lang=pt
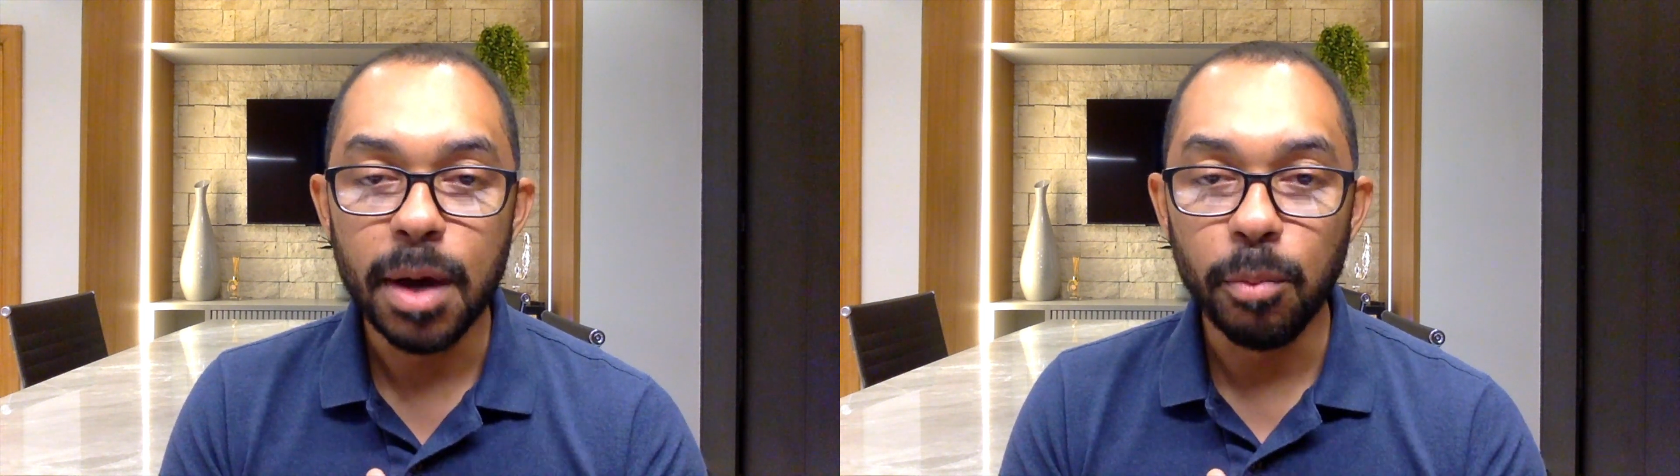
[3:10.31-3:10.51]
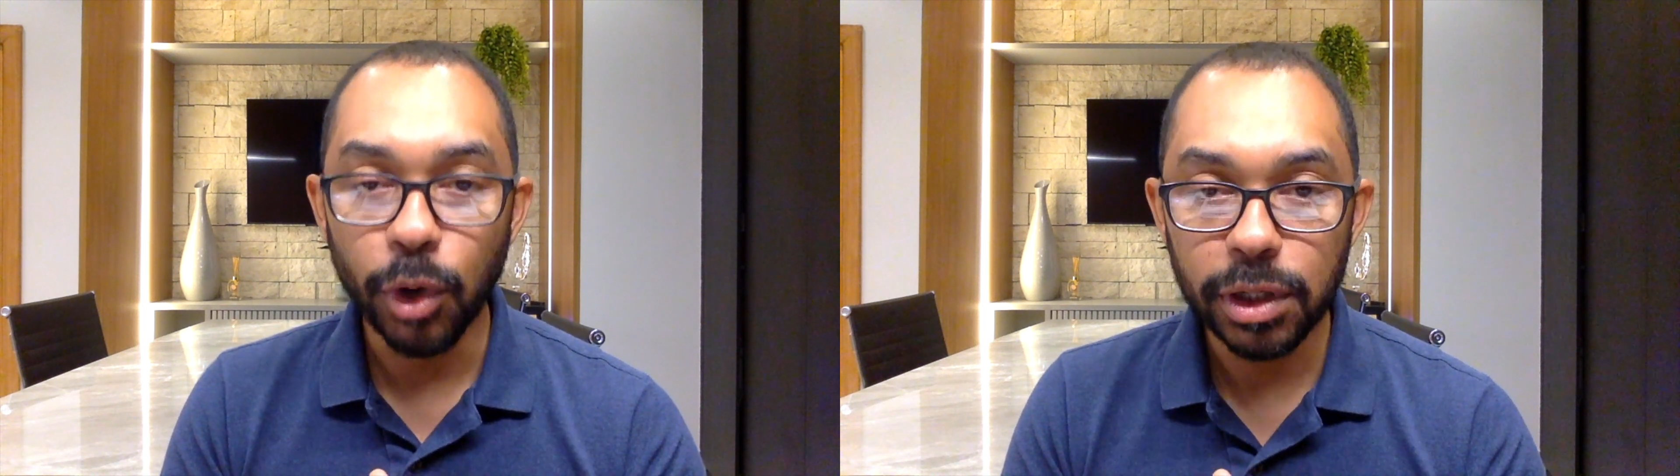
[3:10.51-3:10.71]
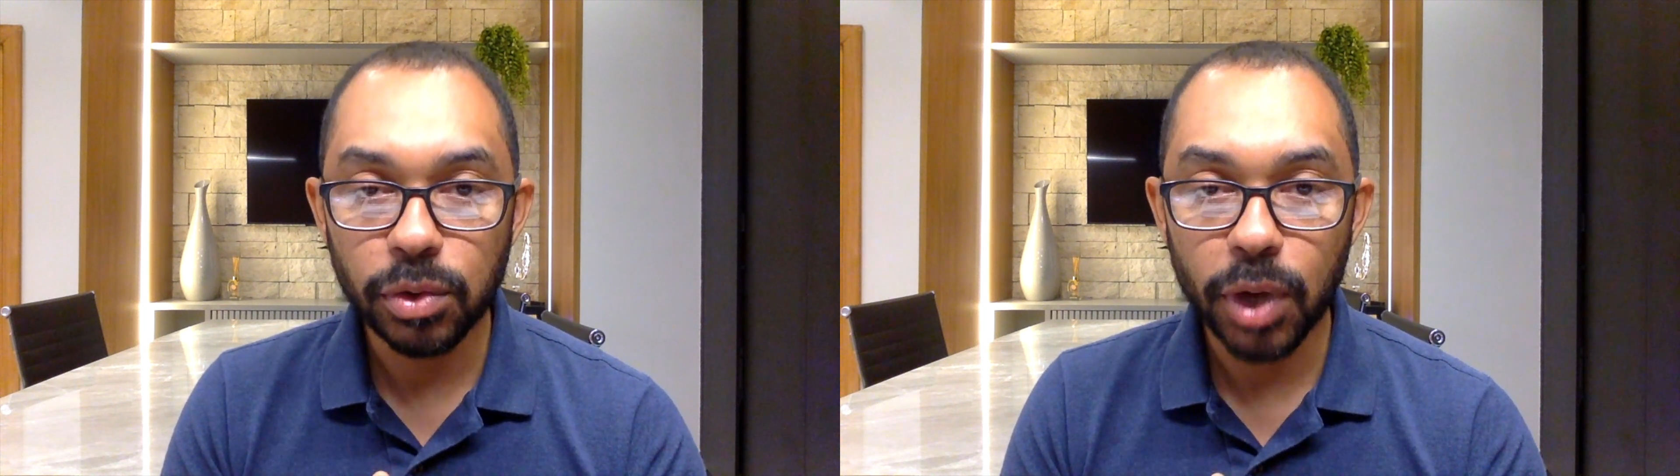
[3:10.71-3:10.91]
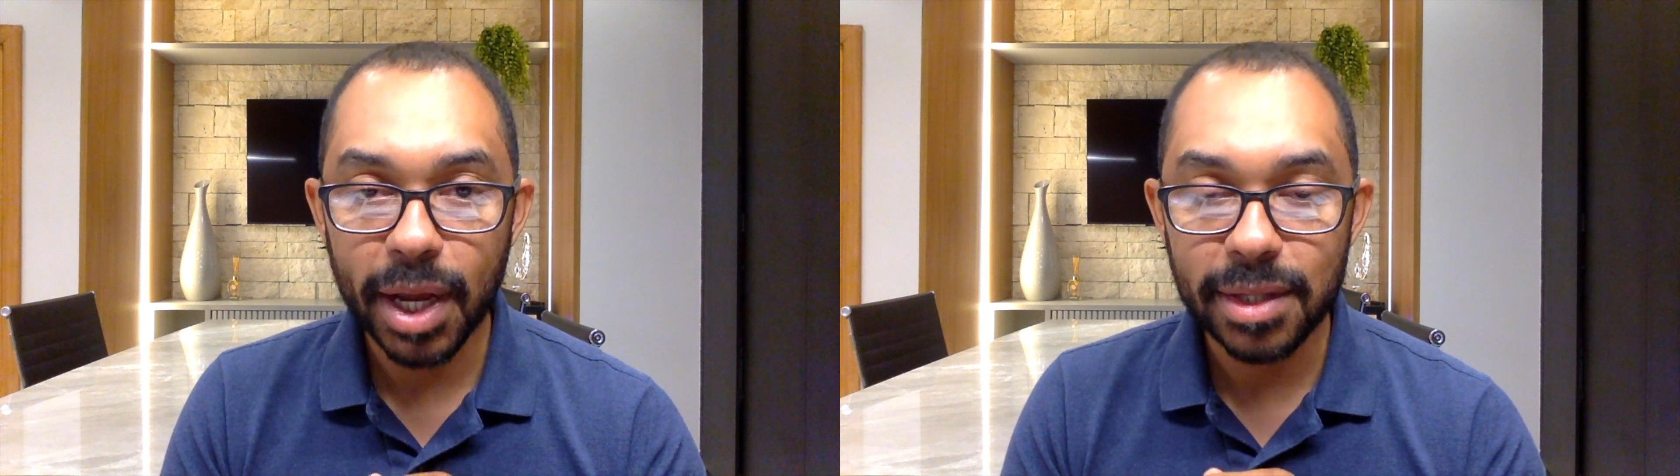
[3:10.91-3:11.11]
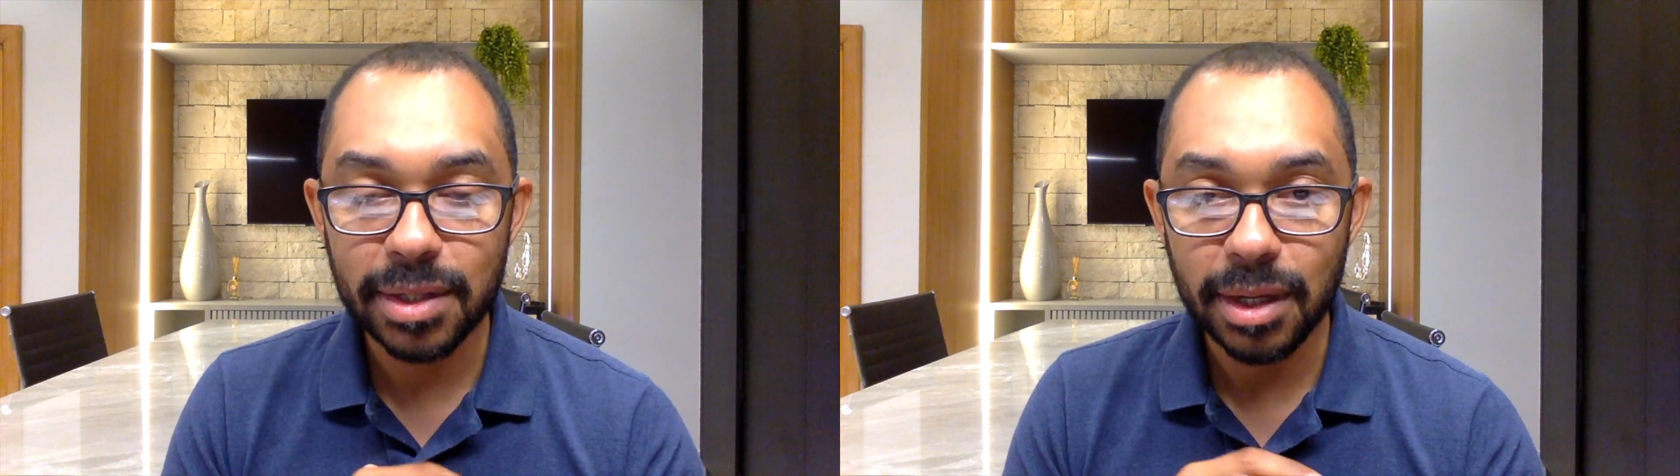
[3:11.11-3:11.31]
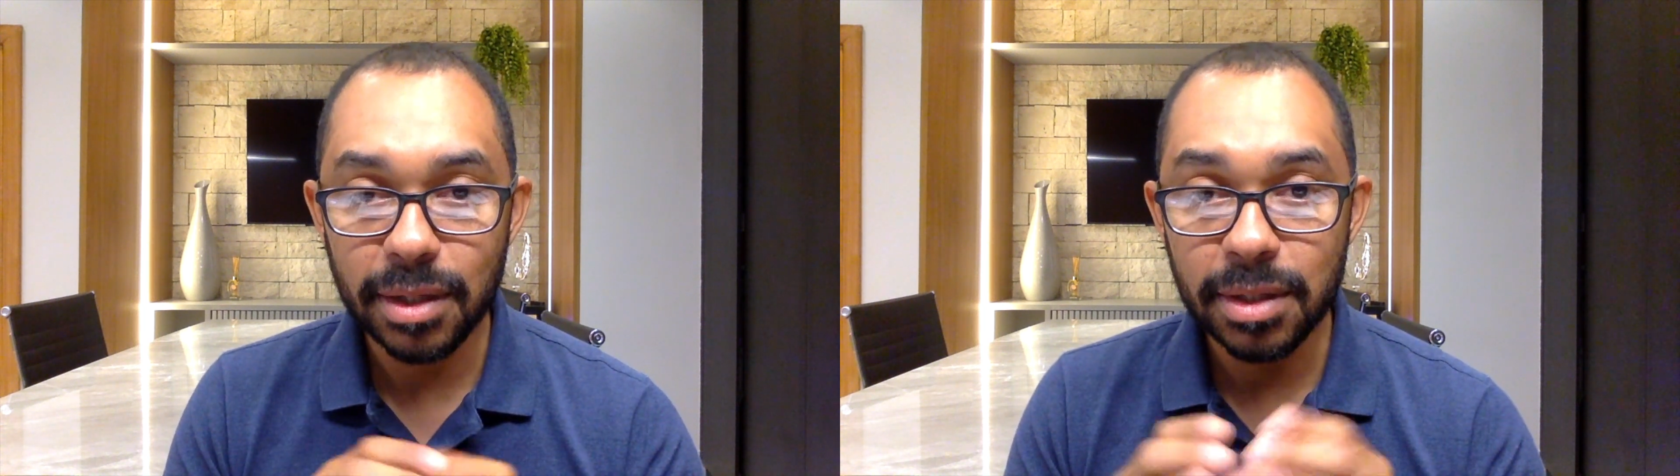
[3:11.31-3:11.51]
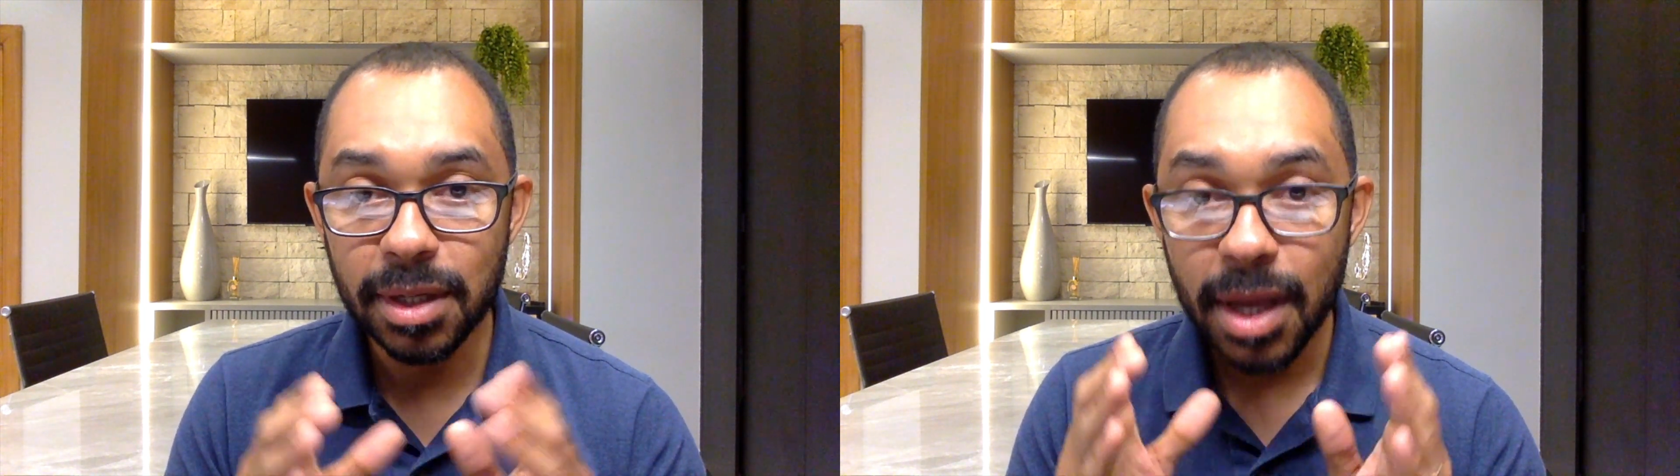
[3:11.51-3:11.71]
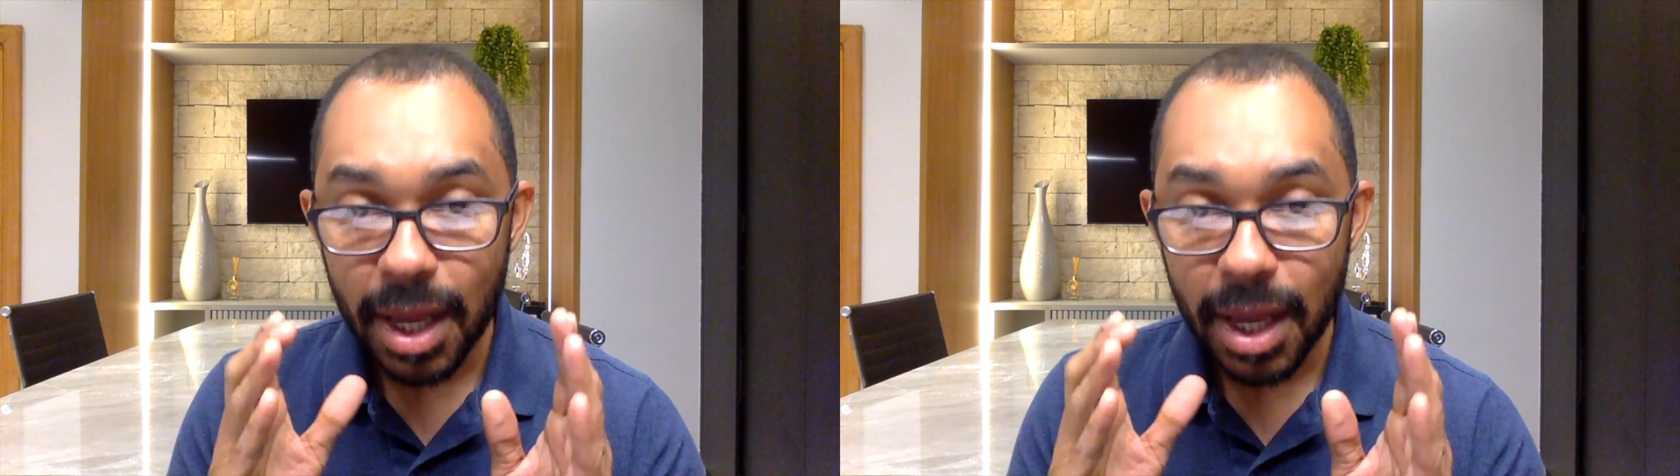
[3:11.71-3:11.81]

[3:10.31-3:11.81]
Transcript: monitorar esse índice